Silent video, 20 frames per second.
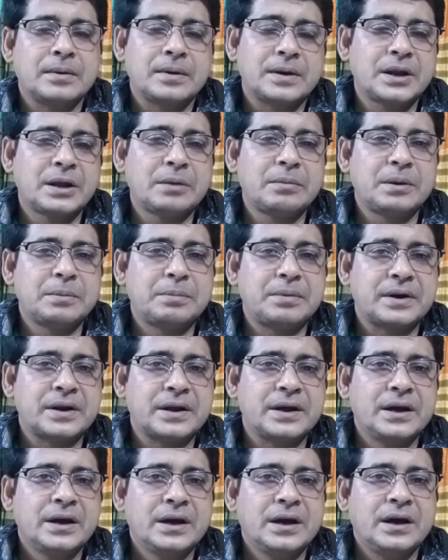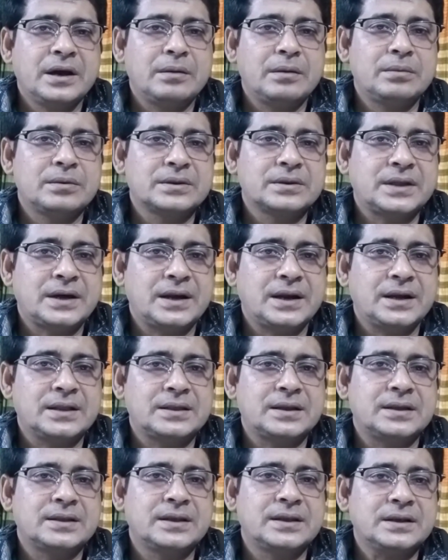নেমে পড়ে এবং তারা
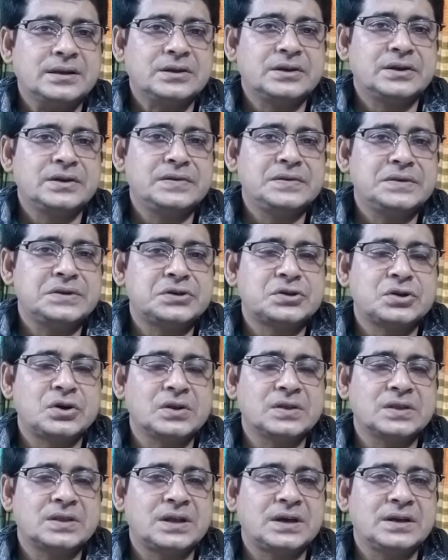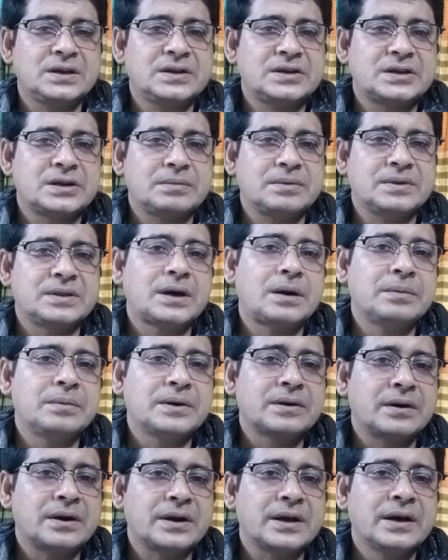তাদের নিজের সন্তান হিসেবে দাবি
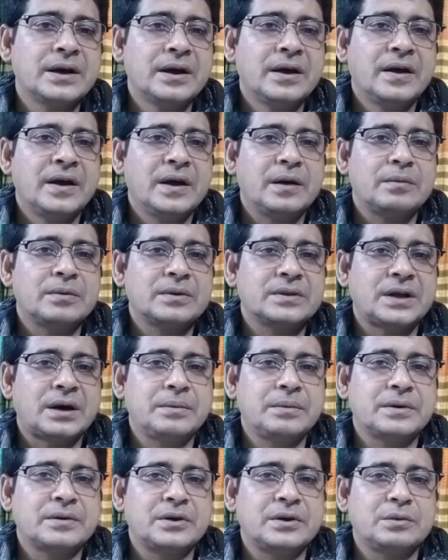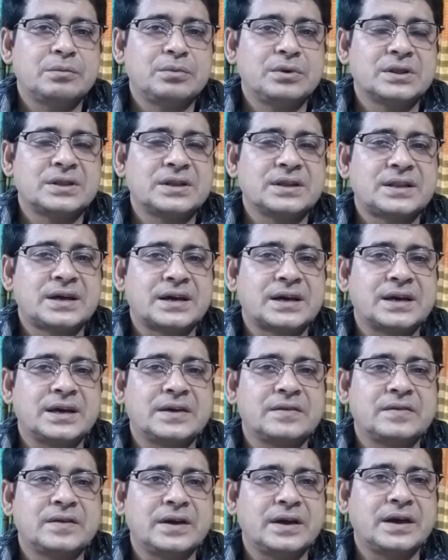করে এবং দাবি করে বলতে থাকে
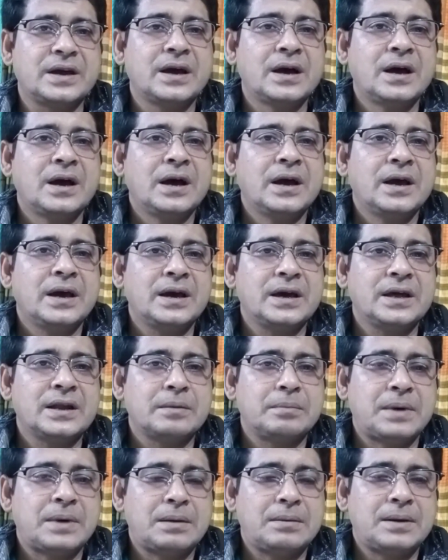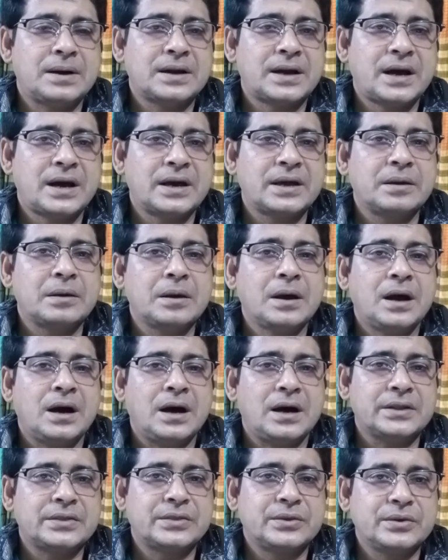যে এর বাবা নাই
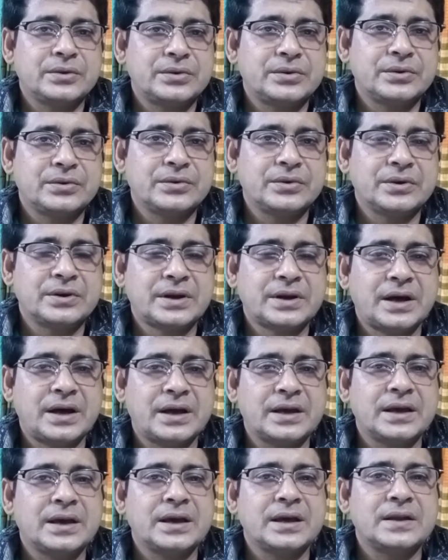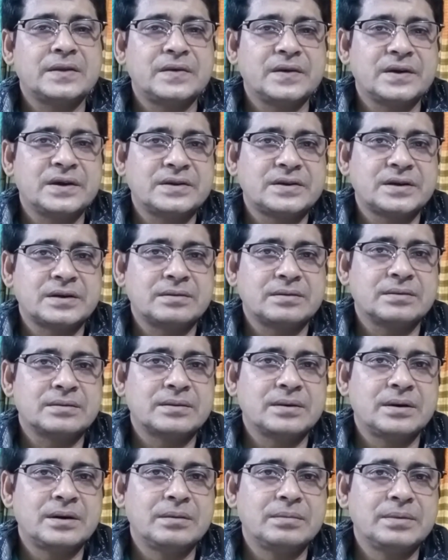আত্মীয় স্বজন নাই চিকিৎসা
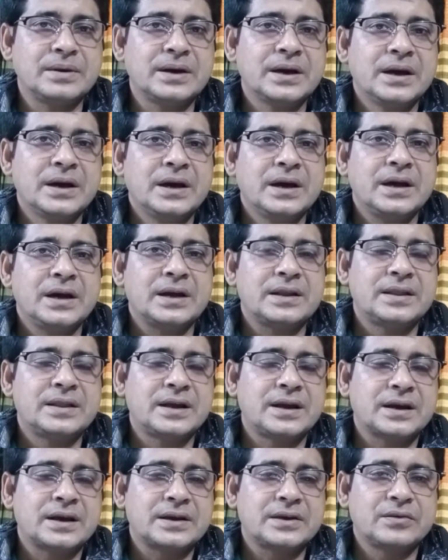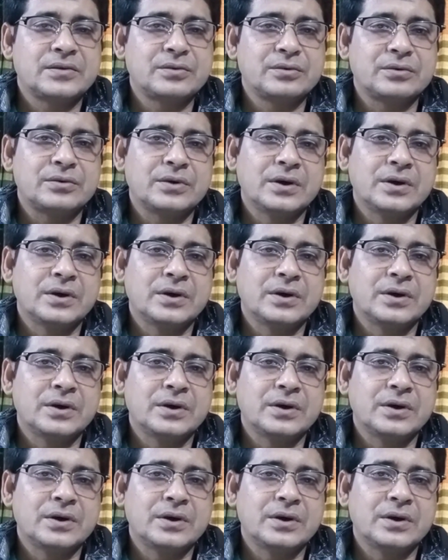করতে হবে এর দ্বারা কিছু